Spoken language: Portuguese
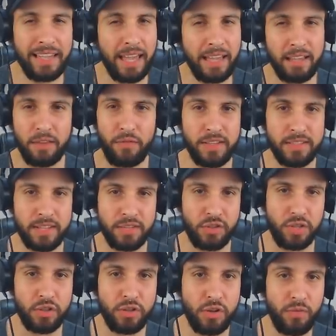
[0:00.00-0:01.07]
que vença a
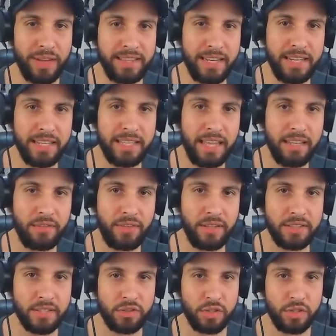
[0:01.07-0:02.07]
gente. Não vai ter ninguém que vença a gente,